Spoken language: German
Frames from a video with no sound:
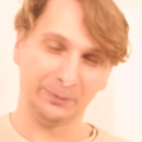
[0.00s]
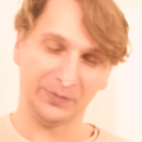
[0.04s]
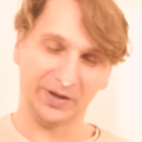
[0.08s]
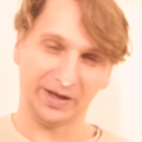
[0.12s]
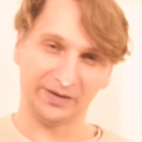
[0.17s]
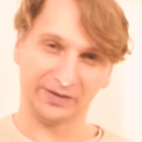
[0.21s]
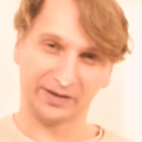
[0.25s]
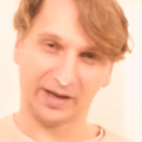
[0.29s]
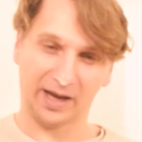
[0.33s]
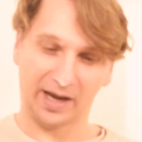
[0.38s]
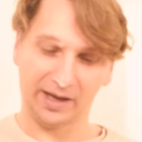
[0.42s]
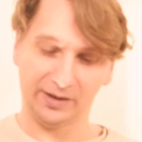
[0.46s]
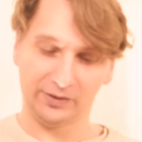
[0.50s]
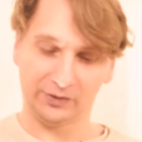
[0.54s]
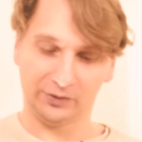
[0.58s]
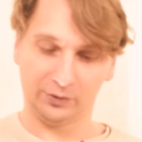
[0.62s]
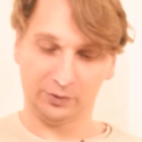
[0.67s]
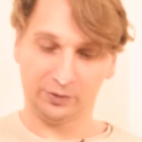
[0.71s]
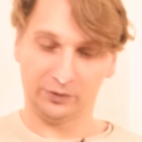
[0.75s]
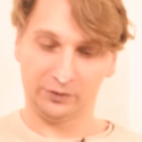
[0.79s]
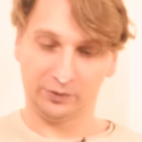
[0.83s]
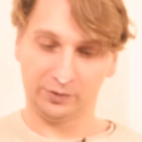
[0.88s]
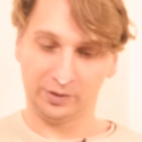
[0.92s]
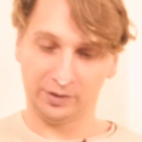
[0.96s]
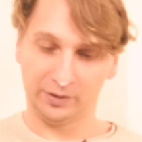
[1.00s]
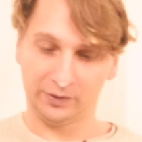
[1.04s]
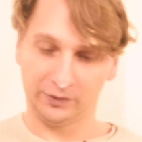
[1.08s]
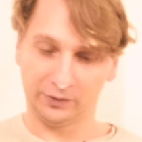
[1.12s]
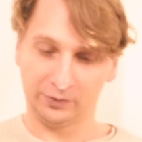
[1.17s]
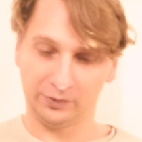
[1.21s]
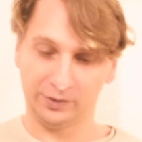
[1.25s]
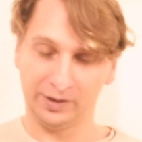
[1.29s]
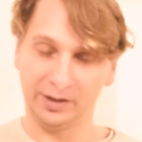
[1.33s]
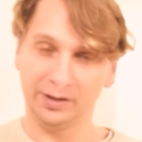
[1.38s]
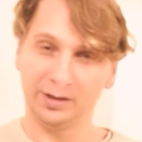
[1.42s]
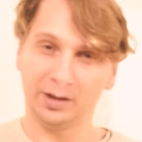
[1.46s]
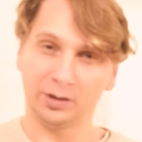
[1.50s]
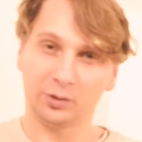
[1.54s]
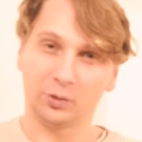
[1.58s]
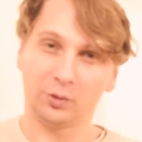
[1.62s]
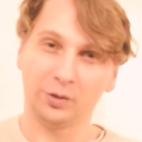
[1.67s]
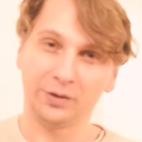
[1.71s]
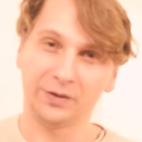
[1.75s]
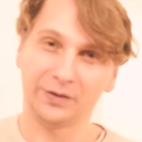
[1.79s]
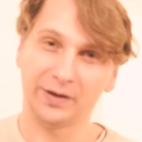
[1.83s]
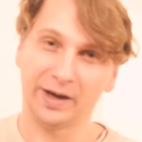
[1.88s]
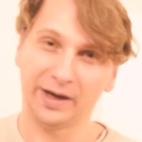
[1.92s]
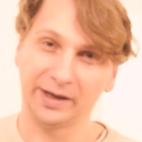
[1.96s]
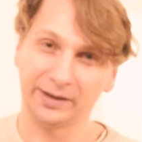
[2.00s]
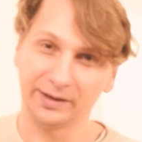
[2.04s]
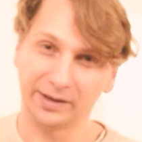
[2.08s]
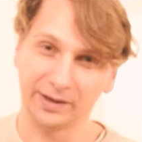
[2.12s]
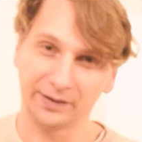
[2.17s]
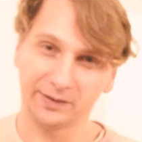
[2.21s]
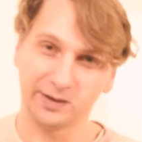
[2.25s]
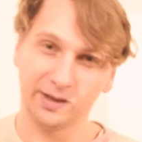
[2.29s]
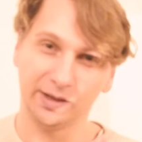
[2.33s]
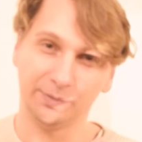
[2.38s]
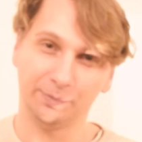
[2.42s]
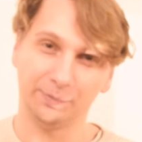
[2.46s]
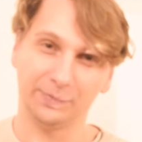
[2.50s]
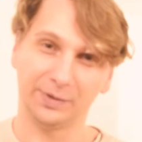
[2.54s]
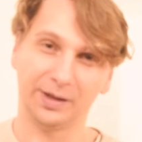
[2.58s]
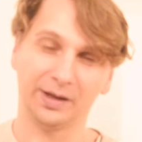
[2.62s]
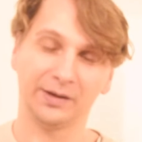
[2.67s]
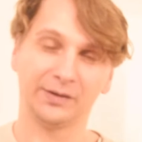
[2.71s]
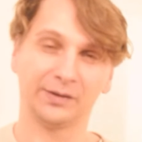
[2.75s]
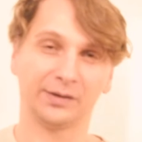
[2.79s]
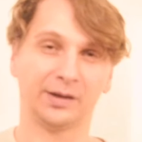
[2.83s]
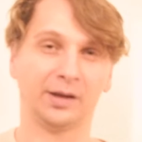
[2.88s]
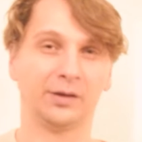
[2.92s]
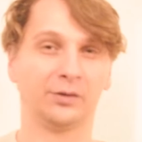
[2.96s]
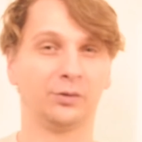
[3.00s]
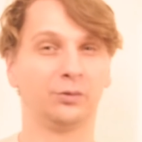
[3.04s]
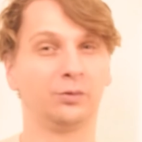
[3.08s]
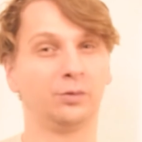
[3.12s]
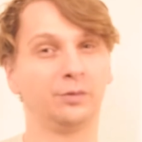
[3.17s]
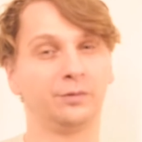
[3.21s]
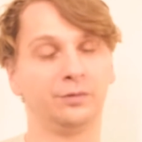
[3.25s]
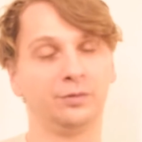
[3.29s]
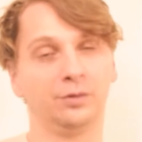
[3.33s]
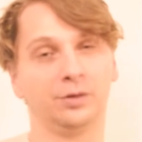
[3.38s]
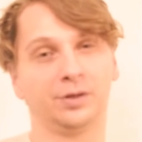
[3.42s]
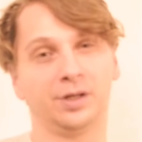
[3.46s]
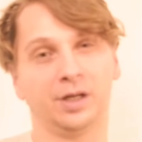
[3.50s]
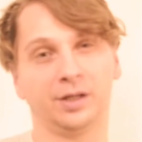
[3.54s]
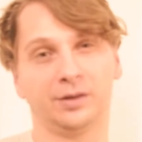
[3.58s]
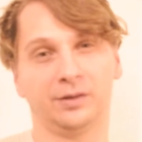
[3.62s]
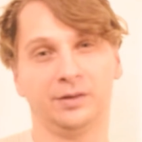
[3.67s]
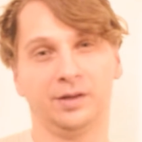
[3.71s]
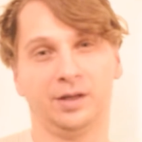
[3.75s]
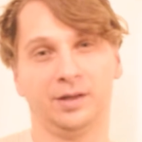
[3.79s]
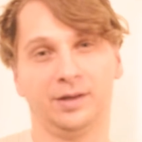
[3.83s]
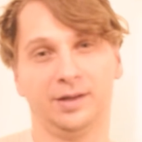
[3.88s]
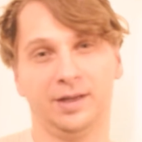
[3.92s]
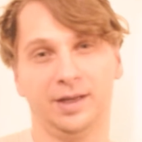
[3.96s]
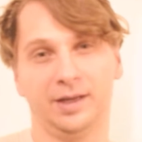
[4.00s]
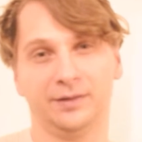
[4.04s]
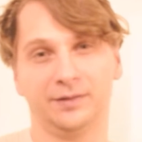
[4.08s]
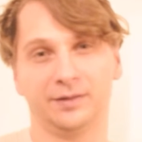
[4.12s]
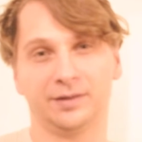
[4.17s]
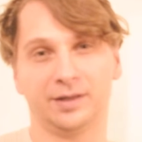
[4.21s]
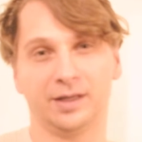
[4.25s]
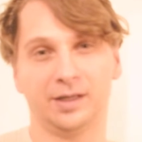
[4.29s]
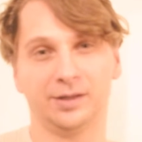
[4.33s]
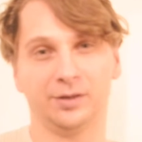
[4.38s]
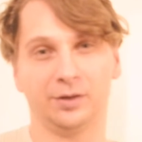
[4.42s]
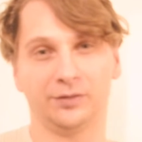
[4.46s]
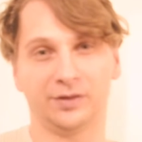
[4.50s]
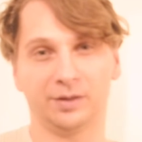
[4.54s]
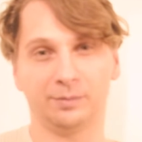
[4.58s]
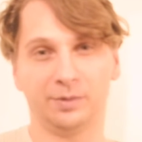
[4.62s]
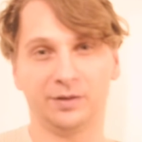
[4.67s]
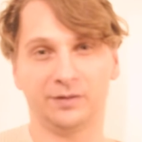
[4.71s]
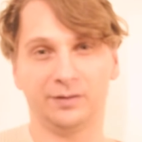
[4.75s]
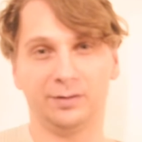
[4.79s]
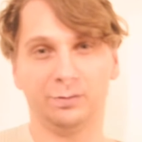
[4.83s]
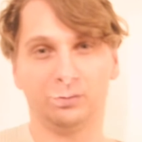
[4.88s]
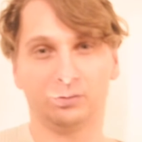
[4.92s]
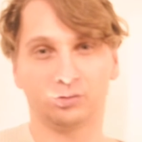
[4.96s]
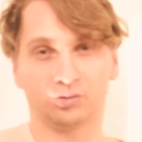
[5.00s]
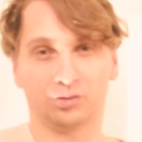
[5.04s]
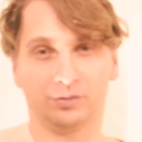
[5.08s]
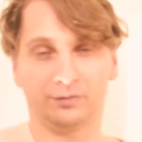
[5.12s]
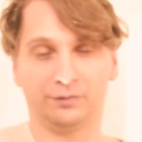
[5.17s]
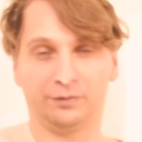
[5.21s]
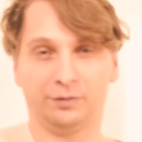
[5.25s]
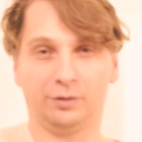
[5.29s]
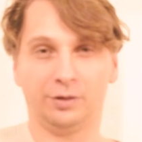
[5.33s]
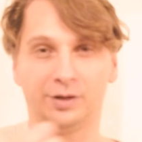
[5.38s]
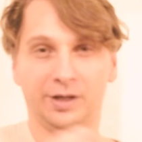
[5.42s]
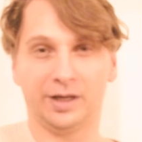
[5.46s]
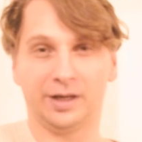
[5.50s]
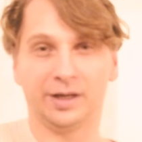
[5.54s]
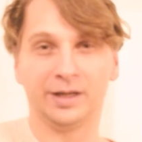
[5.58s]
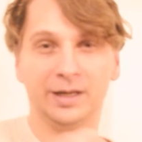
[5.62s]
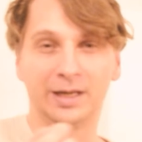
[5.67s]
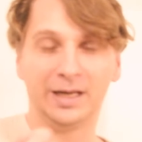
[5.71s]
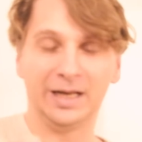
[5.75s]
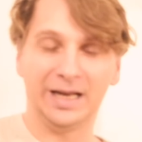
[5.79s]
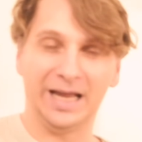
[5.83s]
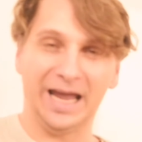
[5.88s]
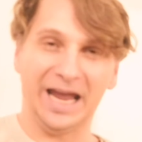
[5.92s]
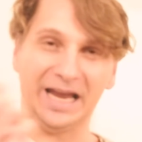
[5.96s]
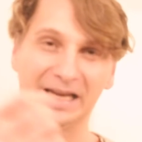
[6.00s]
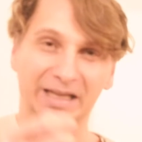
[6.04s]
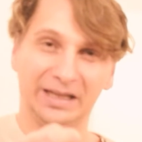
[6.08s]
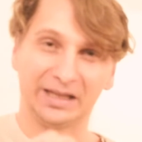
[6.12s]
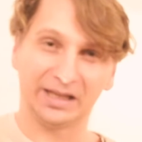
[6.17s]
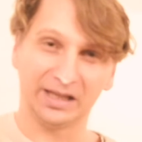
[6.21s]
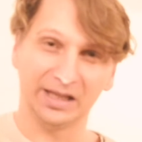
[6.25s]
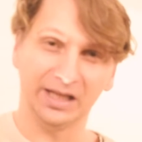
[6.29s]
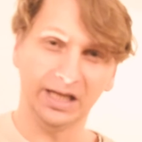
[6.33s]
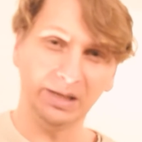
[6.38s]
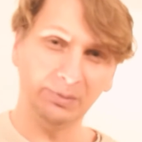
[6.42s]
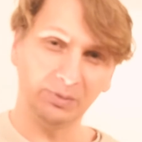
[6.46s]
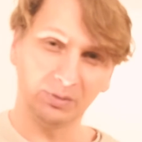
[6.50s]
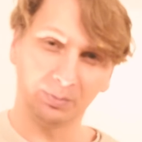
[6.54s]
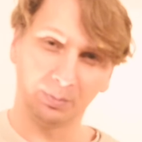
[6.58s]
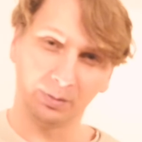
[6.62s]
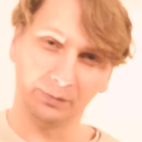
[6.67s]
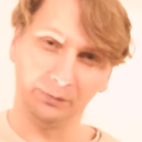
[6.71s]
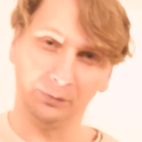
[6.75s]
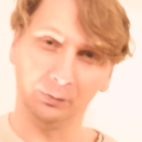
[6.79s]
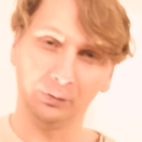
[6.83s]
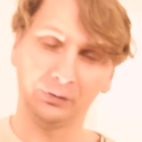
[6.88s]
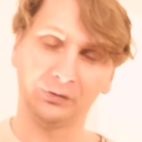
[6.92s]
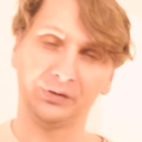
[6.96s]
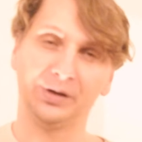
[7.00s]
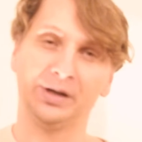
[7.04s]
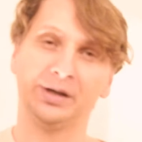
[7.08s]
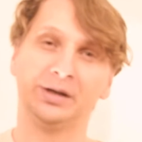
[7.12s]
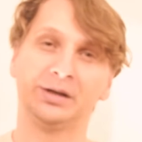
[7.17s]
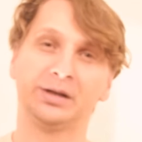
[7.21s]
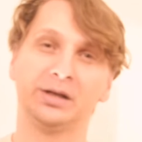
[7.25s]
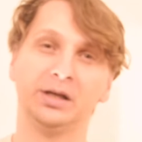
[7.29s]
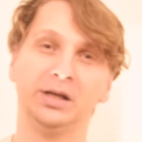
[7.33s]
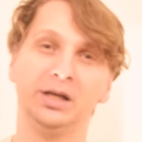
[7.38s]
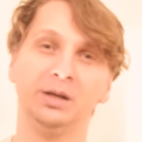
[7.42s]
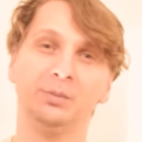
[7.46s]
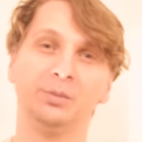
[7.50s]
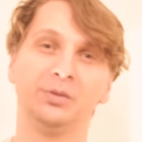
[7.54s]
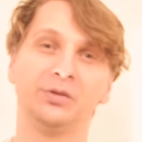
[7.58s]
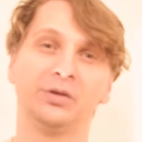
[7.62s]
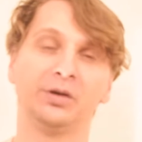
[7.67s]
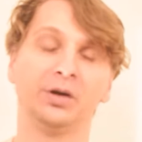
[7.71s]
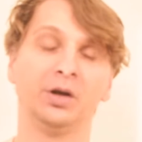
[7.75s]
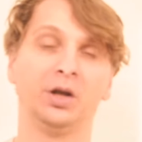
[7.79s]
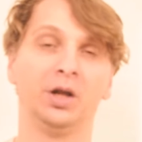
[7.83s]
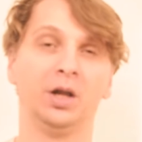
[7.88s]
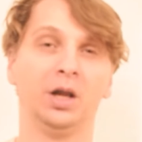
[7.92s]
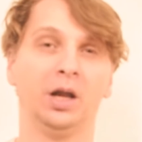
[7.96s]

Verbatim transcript: Das kann so, so, eine, so ein Hintergrund sein, dass eben das dann so geführt hat. Dann hat er sich halt aus der Beziehung schon vorher entliebt, bewusst entliebt.